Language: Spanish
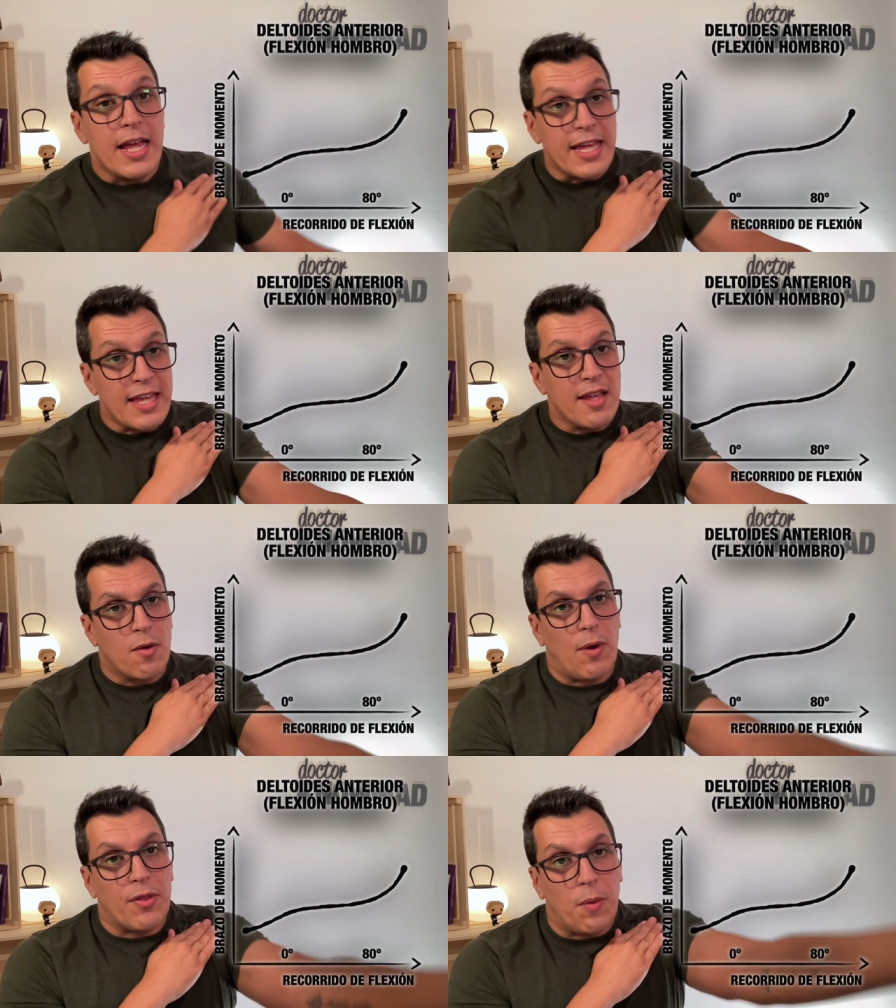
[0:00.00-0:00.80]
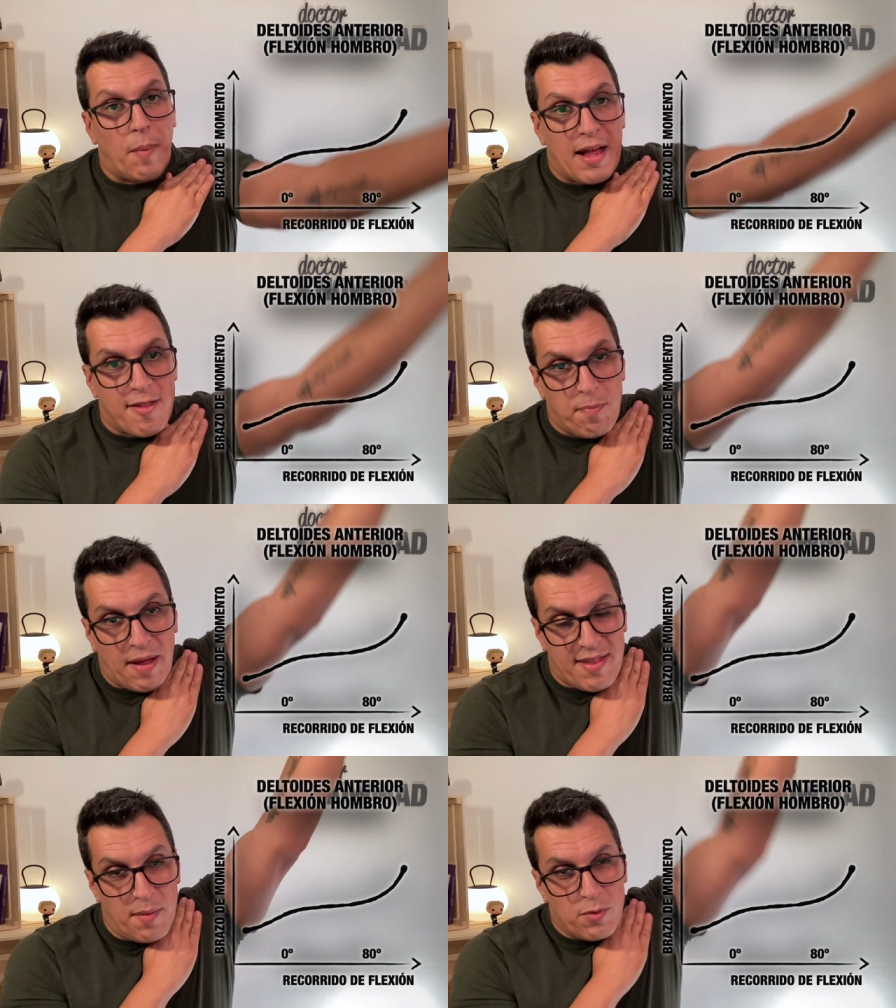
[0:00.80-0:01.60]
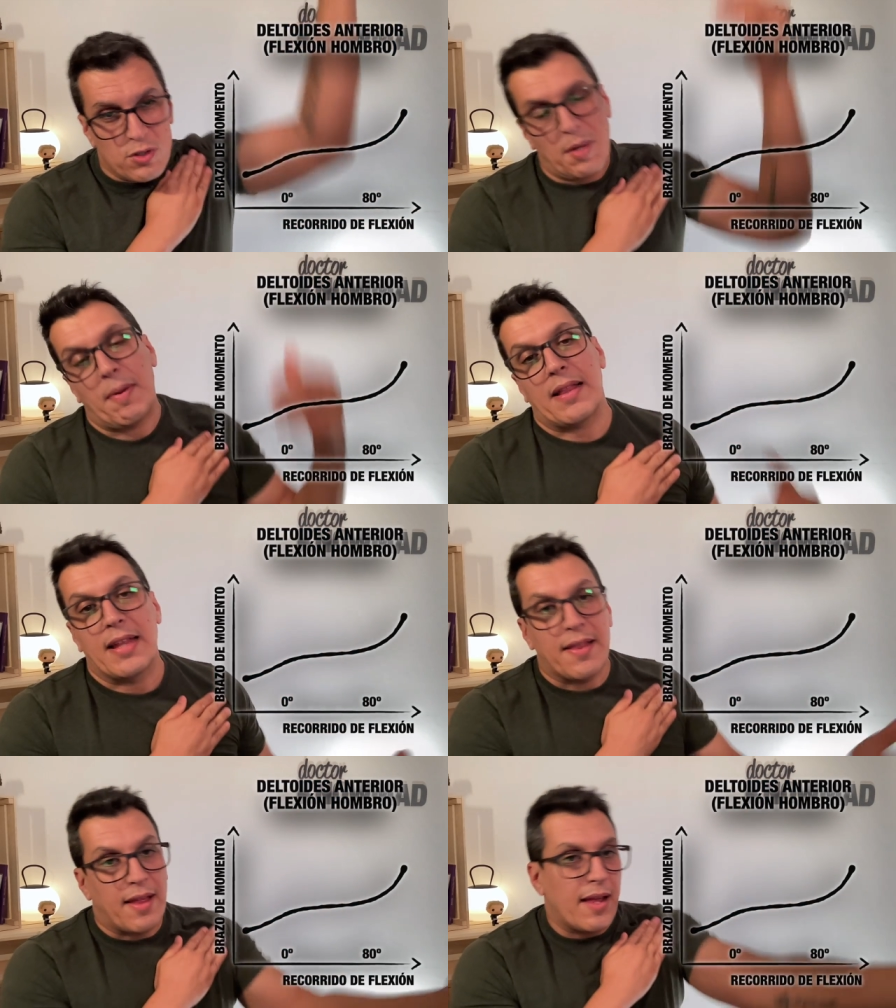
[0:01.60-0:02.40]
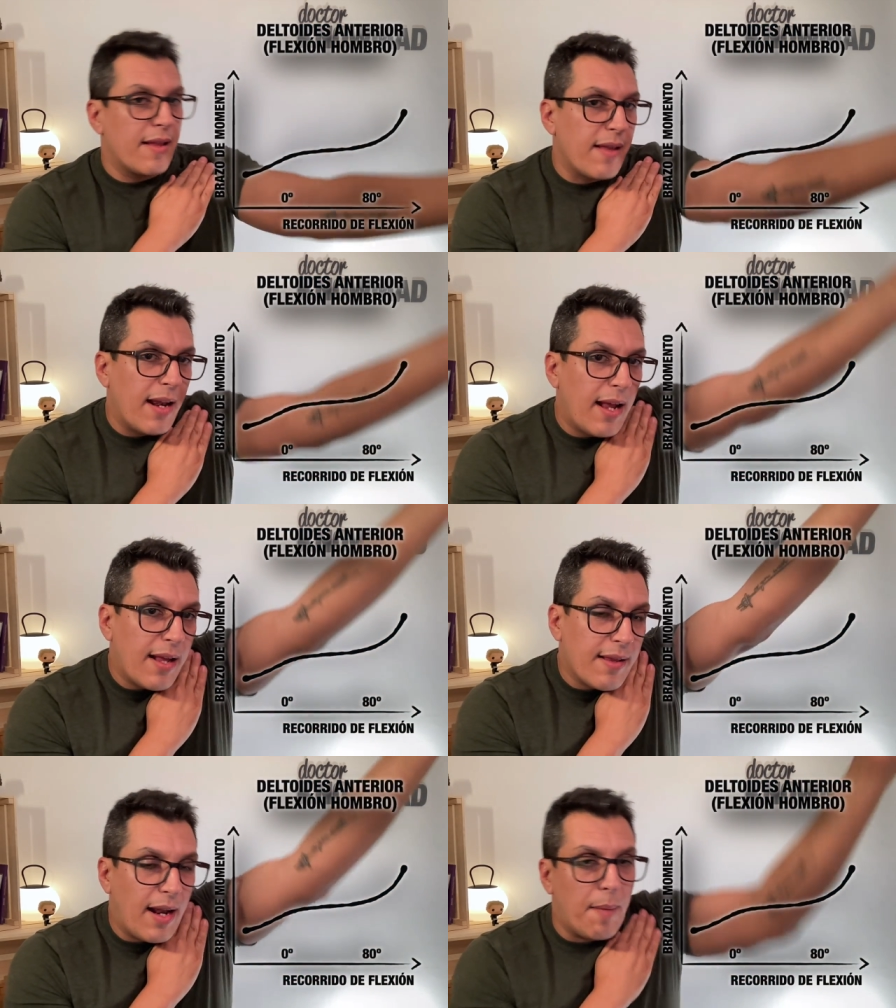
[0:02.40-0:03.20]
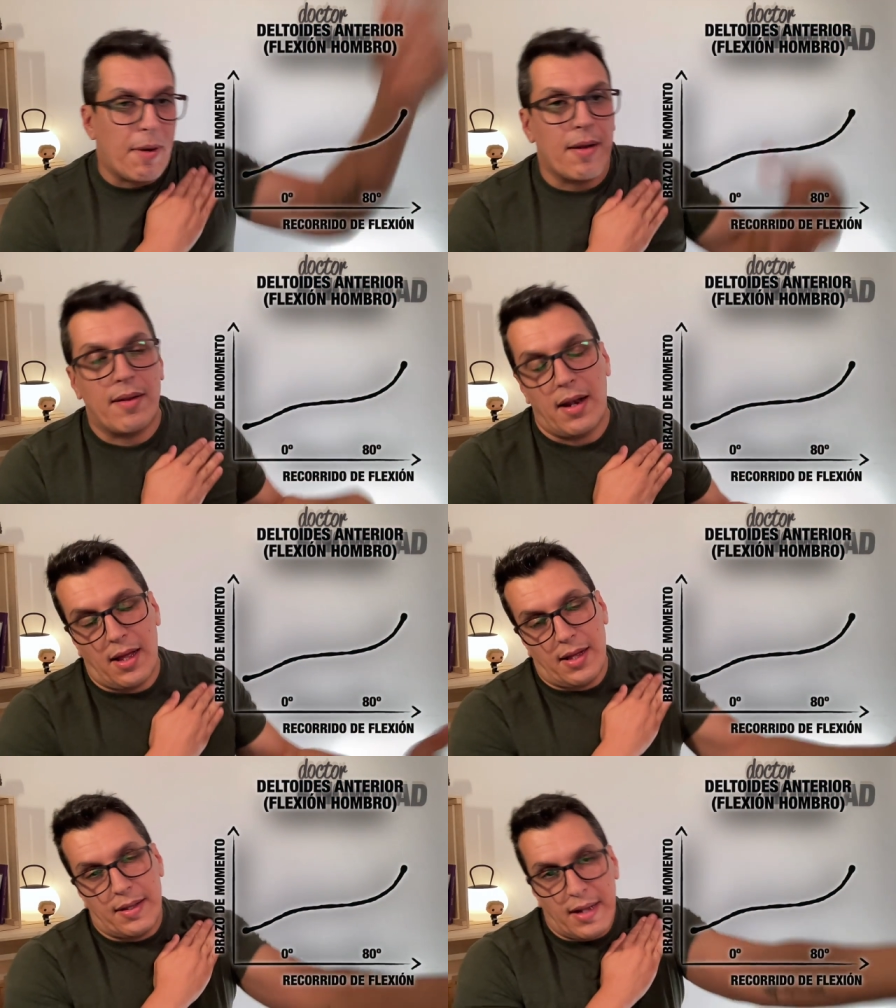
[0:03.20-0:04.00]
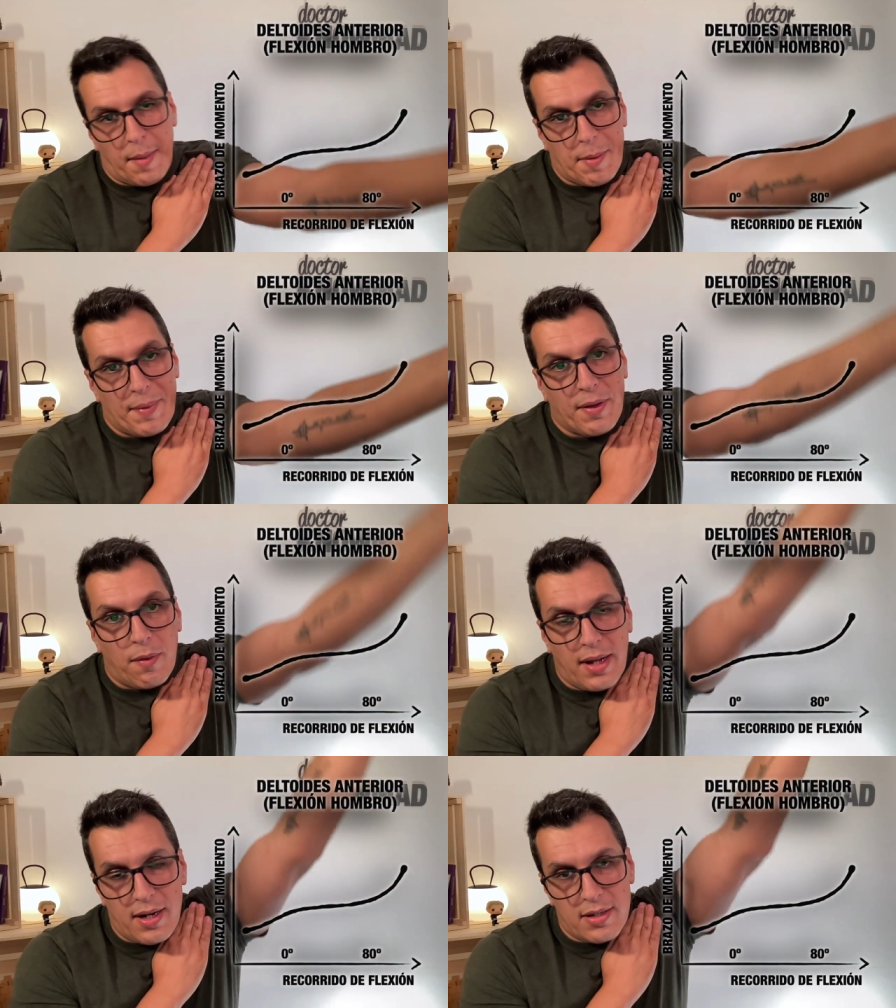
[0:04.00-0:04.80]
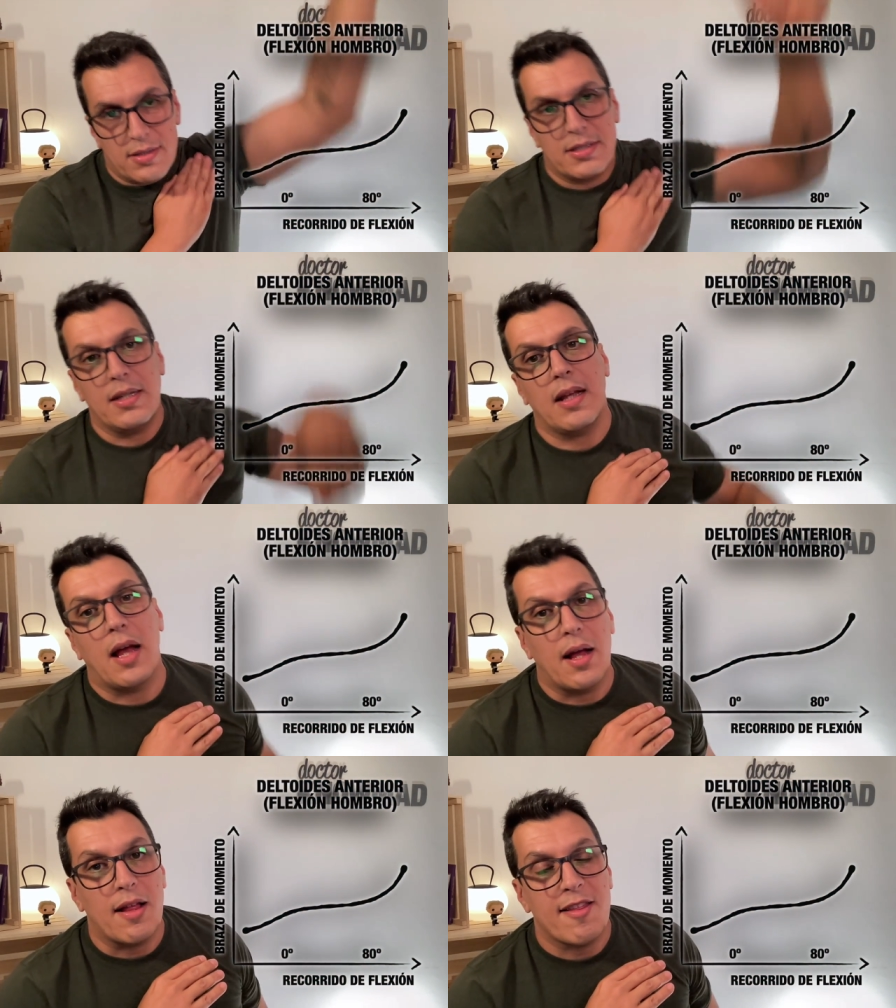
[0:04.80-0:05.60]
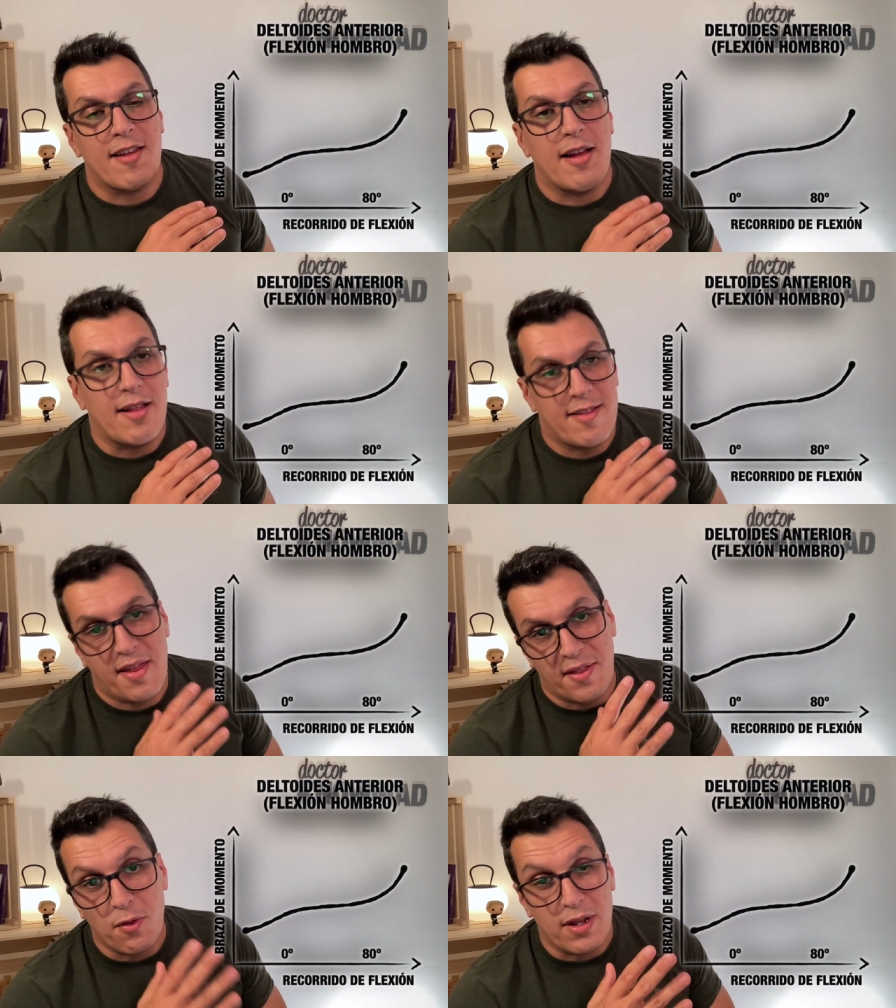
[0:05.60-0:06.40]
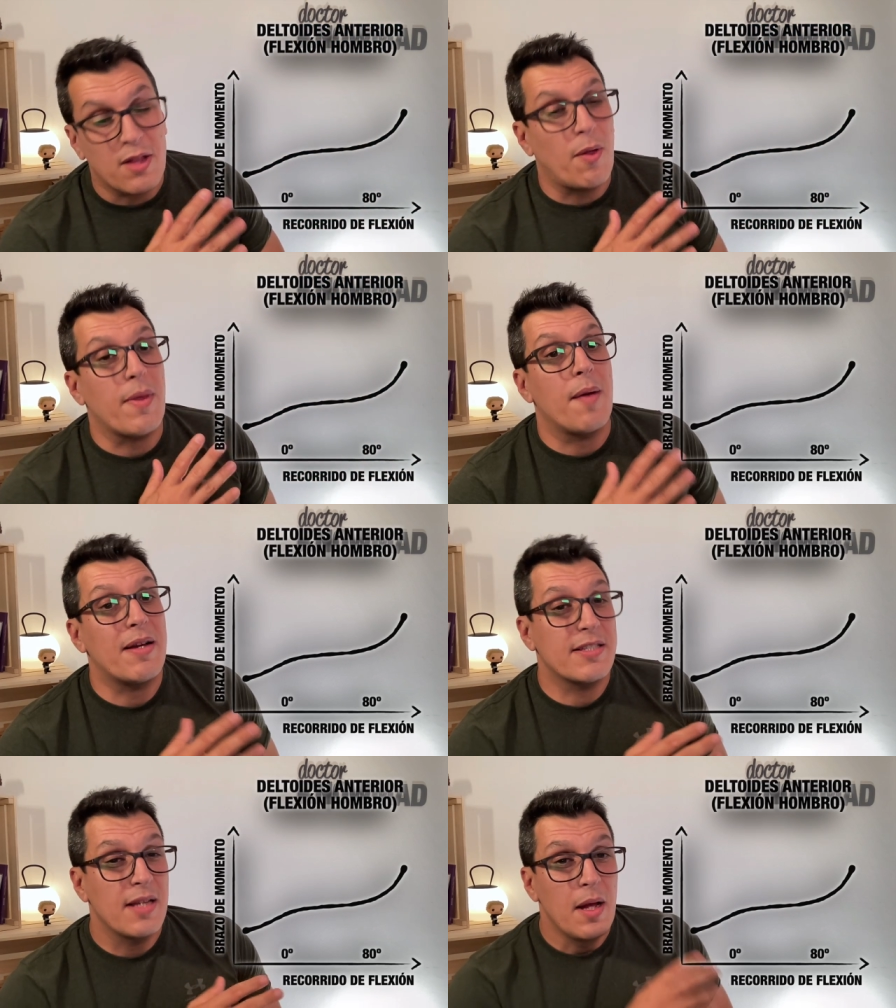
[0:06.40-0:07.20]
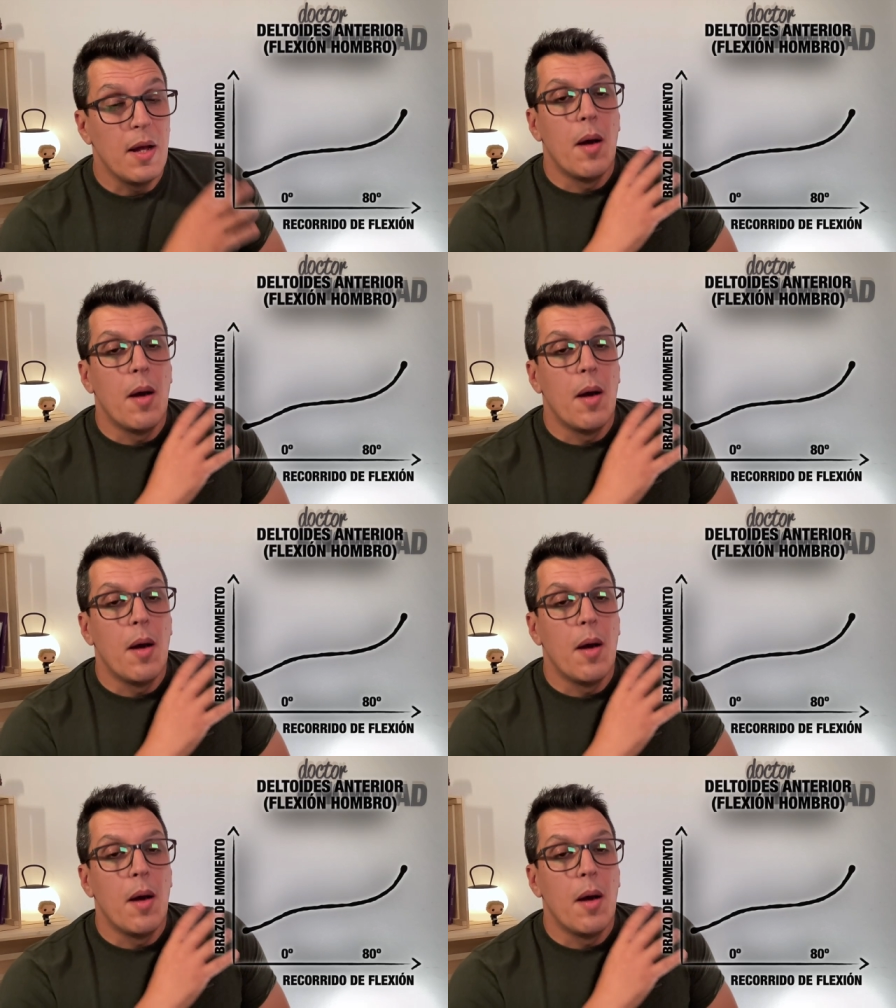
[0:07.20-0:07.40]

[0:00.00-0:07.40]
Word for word: Y cuanto más pasemos a partir de, la, perpendicular, se acentuaría todavía más